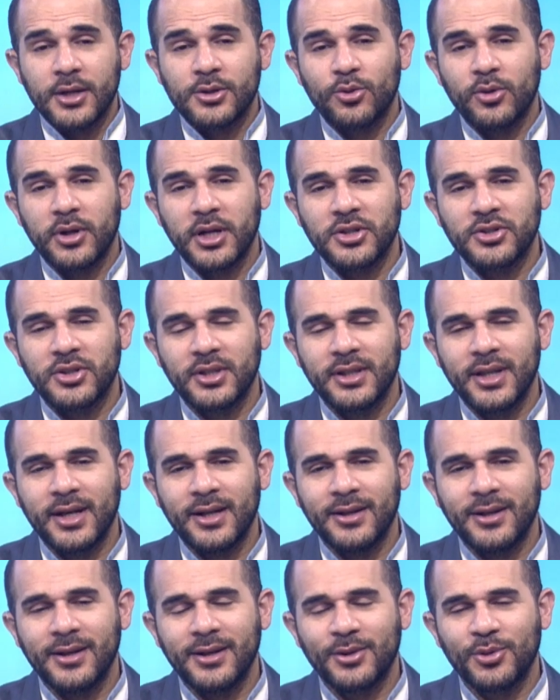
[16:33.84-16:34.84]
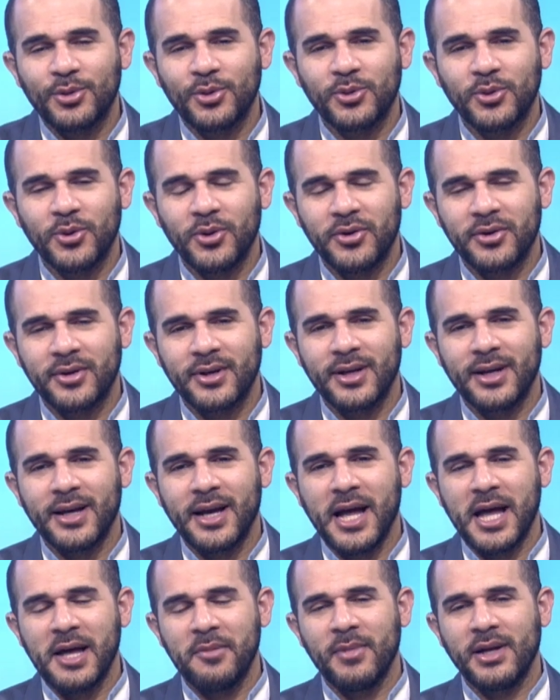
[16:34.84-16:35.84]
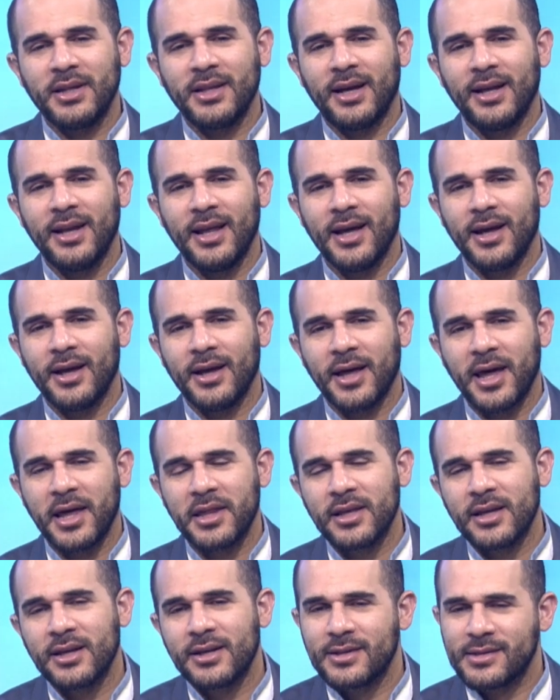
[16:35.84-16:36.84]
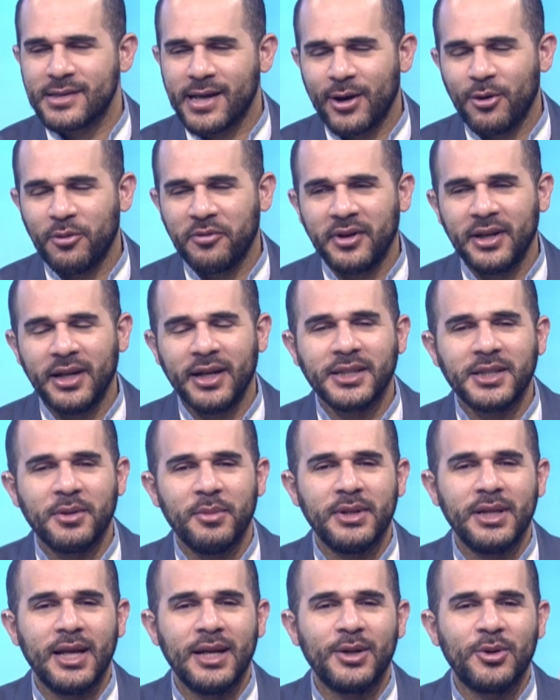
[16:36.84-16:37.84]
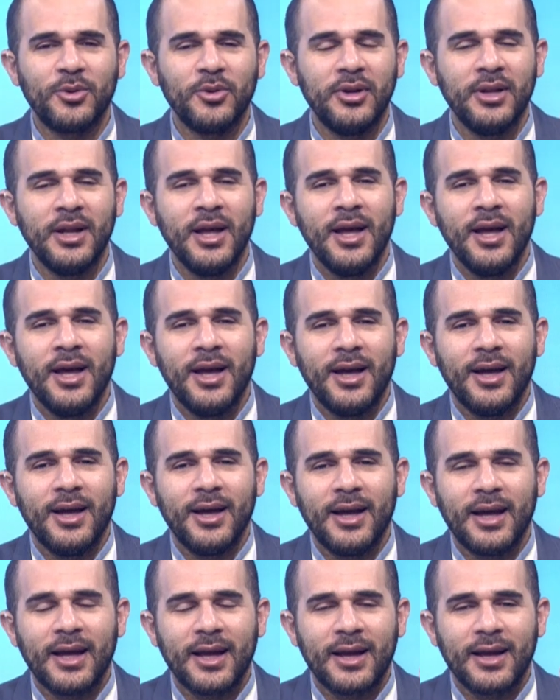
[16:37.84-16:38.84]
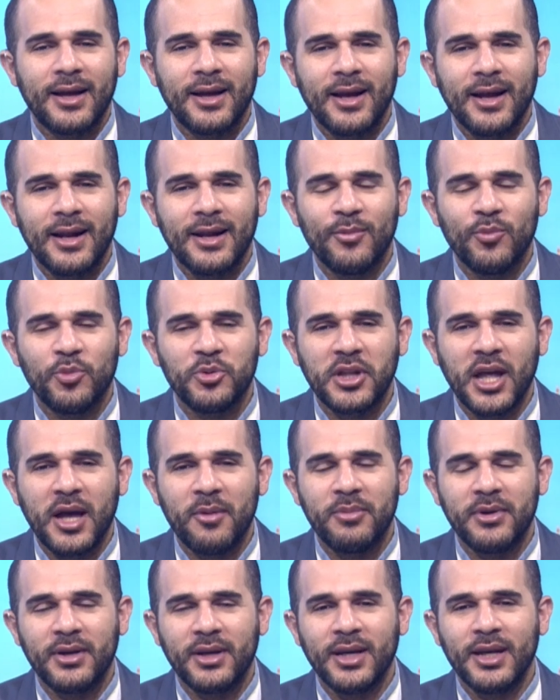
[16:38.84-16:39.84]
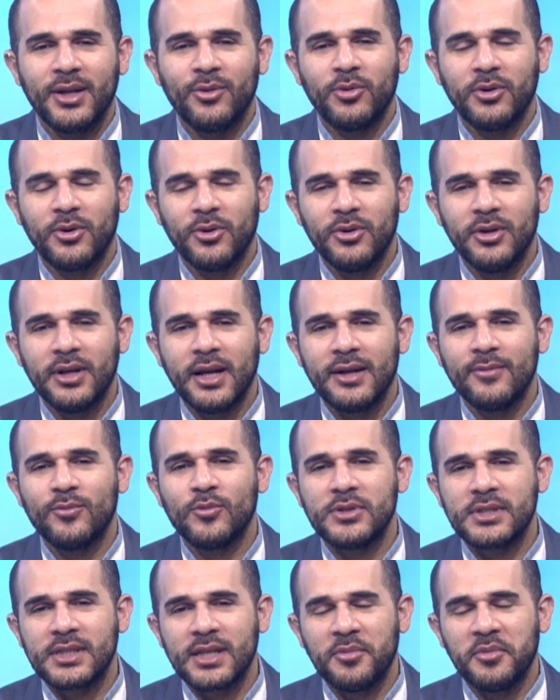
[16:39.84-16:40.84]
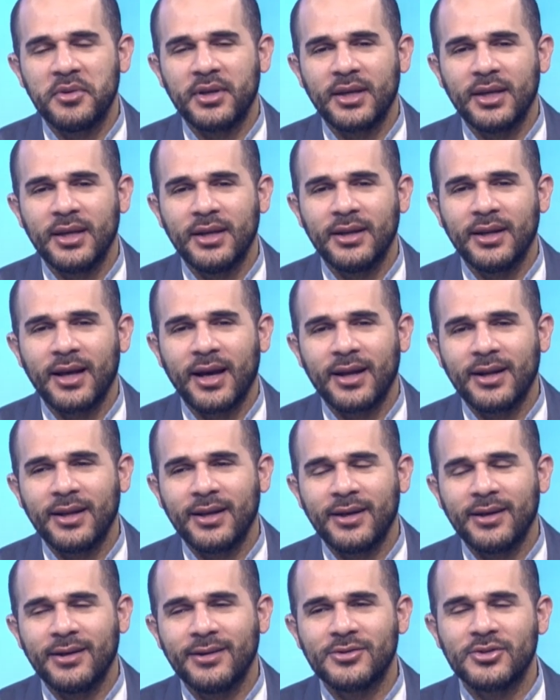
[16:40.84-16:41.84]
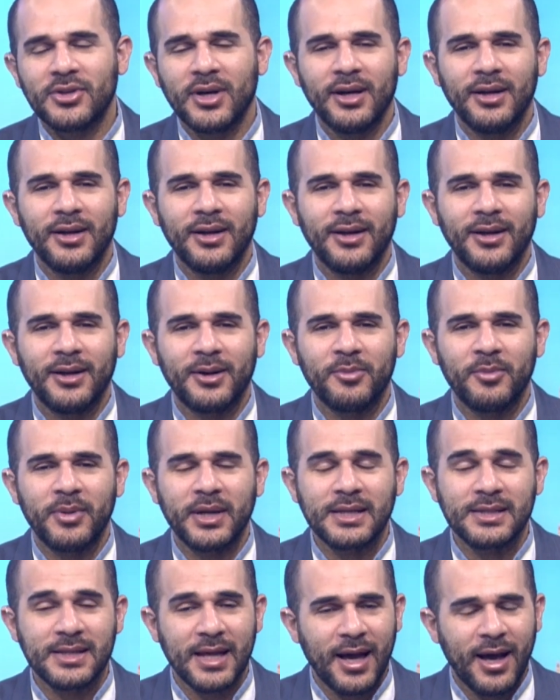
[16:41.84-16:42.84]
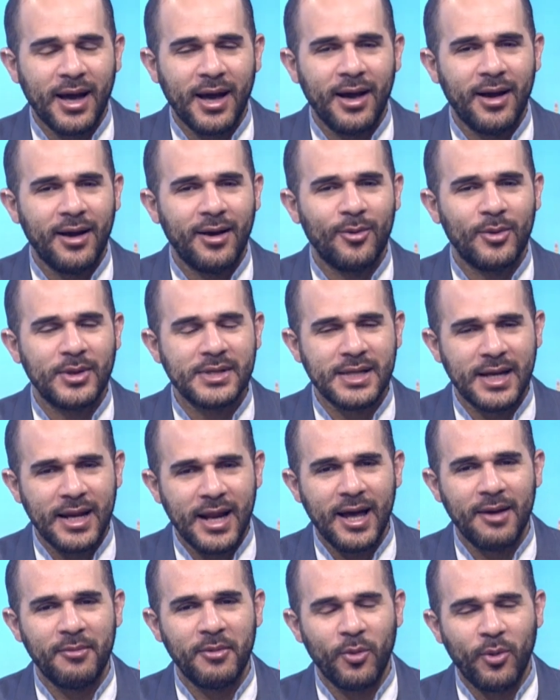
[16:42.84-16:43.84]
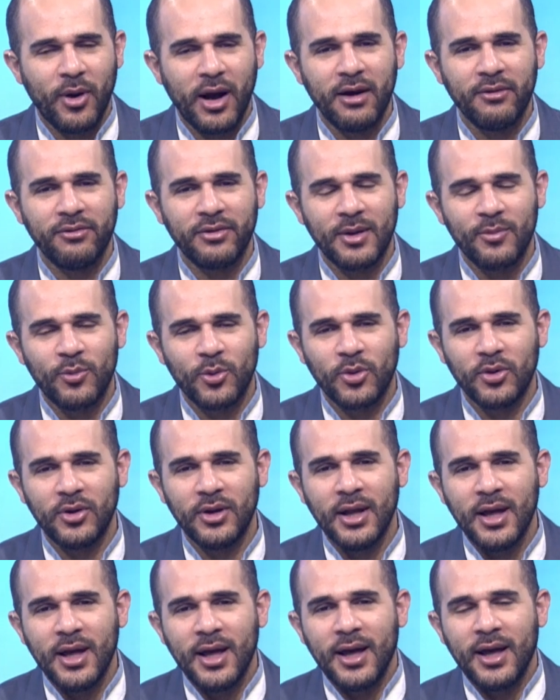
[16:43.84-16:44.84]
اشكرك جدا دكتور احمد على هذه النصائح فانا اتمنى لكل آه، آه، المتابعين وكل المستمعين يعني ان شاء الله يا رب هيك صحه وسلامه وعافيه من كل